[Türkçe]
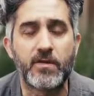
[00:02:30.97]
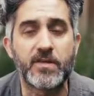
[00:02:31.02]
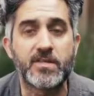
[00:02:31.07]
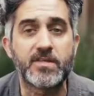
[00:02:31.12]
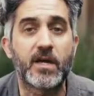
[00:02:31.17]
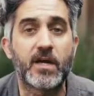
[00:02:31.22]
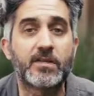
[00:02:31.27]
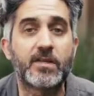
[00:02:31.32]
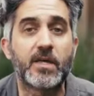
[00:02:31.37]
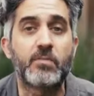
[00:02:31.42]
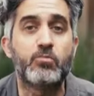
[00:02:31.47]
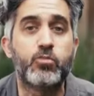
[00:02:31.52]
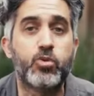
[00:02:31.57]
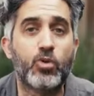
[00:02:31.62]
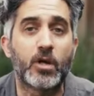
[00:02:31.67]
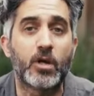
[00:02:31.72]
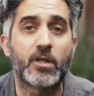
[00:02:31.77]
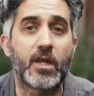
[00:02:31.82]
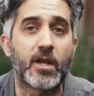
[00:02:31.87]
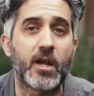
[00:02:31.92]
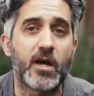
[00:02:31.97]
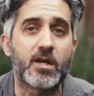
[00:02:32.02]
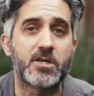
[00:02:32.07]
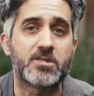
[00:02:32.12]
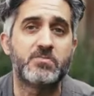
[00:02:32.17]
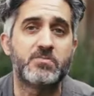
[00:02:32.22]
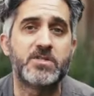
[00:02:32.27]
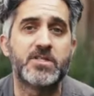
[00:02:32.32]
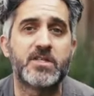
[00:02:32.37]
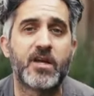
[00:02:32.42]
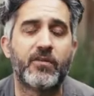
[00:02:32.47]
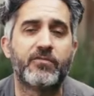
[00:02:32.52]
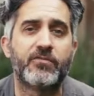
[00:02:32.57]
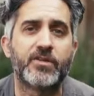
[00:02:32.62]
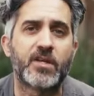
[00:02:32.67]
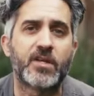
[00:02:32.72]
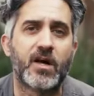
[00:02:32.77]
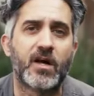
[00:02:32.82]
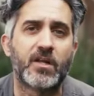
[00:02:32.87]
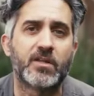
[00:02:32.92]
Ve zaten bu kadar az
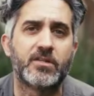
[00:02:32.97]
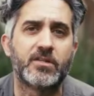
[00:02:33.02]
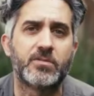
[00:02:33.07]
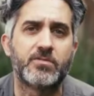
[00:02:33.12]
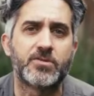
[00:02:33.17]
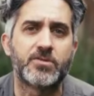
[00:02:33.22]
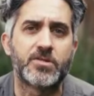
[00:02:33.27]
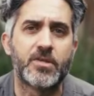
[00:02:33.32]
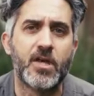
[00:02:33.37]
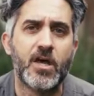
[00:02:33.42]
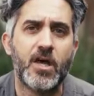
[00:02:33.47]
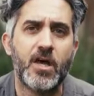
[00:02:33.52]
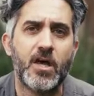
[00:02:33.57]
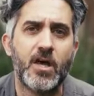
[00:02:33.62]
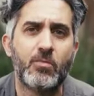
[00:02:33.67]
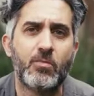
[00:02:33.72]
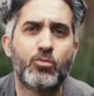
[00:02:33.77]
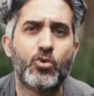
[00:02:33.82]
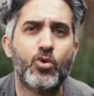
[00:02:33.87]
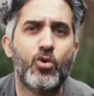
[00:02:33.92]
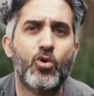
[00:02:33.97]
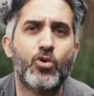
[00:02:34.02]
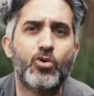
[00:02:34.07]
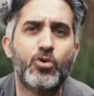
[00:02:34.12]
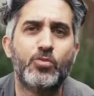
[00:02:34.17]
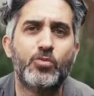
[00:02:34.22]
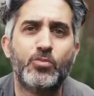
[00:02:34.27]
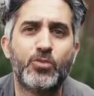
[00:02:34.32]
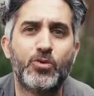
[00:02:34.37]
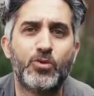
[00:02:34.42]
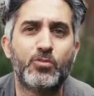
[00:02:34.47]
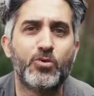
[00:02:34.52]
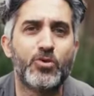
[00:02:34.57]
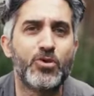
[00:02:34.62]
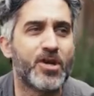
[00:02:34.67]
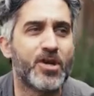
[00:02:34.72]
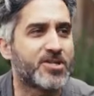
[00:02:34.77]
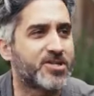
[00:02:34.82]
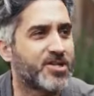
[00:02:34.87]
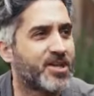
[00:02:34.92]
misafir kaldığımız bu ölümlü,
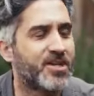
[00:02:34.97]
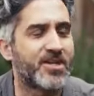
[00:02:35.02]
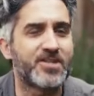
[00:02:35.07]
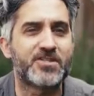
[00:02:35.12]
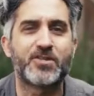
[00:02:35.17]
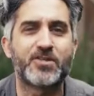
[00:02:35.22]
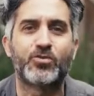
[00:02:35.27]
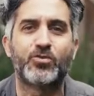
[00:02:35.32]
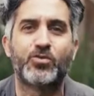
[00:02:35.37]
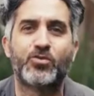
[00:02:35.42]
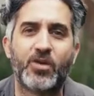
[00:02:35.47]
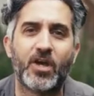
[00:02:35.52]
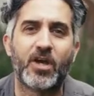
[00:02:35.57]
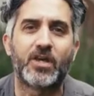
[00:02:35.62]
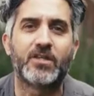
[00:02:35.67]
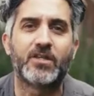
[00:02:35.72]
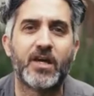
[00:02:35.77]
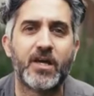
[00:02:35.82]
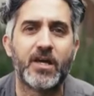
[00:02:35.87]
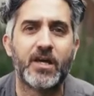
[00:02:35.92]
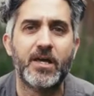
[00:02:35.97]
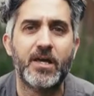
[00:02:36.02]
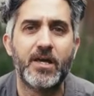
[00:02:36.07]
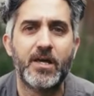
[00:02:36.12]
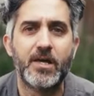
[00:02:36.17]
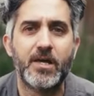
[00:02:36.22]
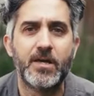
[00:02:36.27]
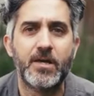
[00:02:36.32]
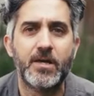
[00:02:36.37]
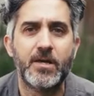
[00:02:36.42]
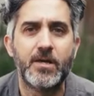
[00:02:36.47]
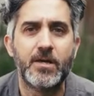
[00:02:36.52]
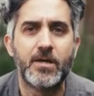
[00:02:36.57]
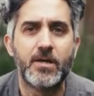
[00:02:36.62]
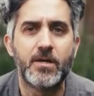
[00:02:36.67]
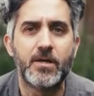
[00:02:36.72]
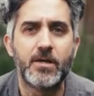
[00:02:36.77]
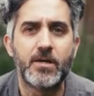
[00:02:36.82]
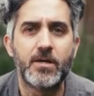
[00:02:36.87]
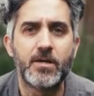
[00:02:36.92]
bu yaşanası dünyada
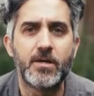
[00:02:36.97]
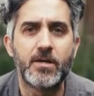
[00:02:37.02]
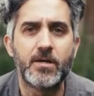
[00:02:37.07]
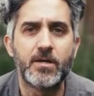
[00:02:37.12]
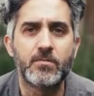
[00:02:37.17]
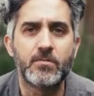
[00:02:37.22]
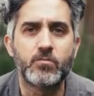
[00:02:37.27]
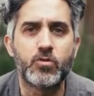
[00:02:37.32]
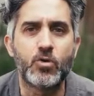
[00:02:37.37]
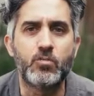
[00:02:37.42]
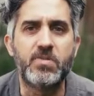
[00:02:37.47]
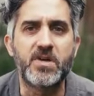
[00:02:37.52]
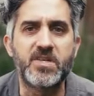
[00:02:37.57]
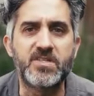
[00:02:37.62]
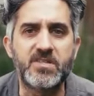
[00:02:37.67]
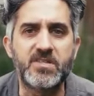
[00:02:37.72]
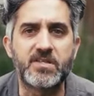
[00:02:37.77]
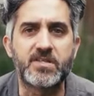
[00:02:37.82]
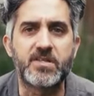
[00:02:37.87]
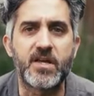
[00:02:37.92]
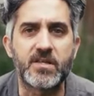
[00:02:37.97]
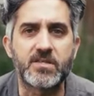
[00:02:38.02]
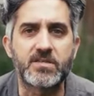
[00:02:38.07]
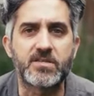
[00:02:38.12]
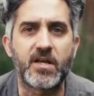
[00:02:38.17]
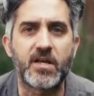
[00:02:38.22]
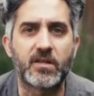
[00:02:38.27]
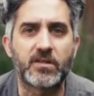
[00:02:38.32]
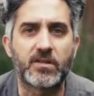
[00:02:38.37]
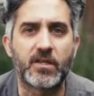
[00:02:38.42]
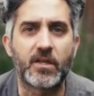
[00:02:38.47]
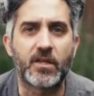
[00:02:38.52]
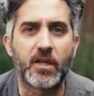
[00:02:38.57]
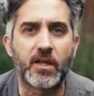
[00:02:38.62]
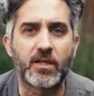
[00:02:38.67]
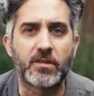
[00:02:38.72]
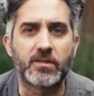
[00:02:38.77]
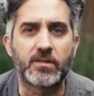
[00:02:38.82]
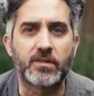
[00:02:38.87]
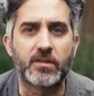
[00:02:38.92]
bu bezirgan
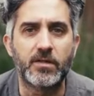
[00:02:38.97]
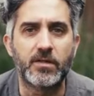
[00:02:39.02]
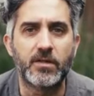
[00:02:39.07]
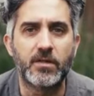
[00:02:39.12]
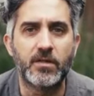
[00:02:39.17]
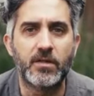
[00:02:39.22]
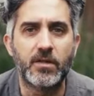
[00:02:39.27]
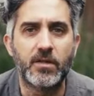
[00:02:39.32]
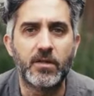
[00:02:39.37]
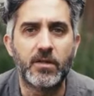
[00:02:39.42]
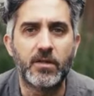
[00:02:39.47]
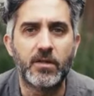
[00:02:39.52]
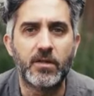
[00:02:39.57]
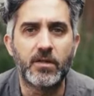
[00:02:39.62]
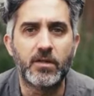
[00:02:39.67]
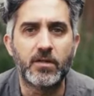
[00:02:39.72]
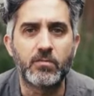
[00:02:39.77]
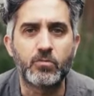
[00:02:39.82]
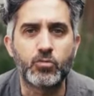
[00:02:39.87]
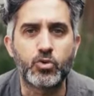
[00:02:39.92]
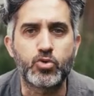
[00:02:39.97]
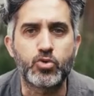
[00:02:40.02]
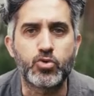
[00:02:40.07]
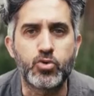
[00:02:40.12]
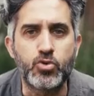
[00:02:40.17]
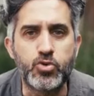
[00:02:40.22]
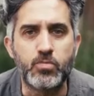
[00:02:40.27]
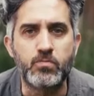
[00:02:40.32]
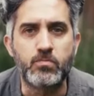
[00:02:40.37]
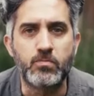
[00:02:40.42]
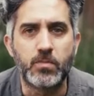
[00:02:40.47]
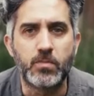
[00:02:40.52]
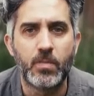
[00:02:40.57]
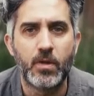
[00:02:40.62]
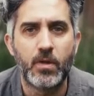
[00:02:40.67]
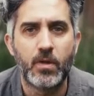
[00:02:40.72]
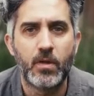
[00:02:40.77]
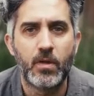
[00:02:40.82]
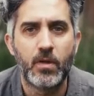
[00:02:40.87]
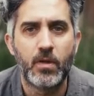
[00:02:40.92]
saltanatı, bu zulüm
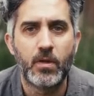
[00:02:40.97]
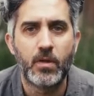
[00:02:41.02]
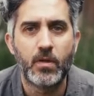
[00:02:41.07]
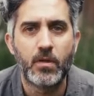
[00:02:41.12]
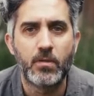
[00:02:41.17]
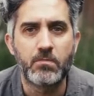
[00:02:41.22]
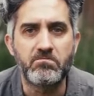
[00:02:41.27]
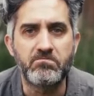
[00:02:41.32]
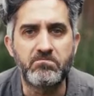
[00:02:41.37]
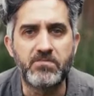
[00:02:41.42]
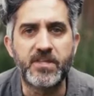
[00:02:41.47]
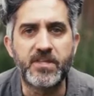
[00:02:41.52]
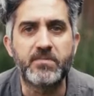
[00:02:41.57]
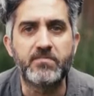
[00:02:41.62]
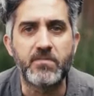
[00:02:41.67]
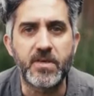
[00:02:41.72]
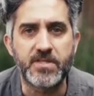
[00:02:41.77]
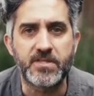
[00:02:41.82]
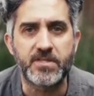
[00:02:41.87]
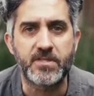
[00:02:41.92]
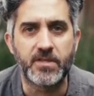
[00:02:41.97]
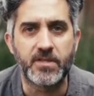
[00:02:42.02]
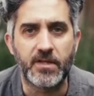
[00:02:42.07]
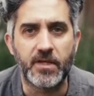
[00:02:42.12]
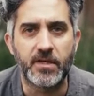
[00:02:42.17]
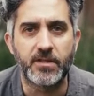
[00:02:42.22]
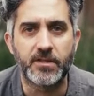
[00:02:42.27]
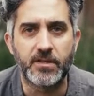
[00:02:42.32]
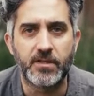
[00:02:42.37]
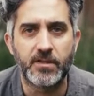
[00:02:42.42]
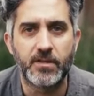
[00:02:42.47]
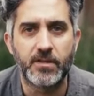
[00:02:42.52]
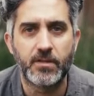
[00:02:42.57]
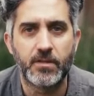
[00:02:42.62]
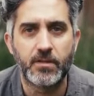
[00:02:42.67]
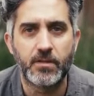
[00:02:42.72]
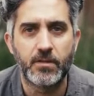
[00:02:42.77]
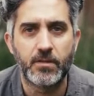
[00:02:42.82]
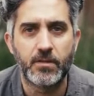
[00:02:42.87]
bitmesin diyedir.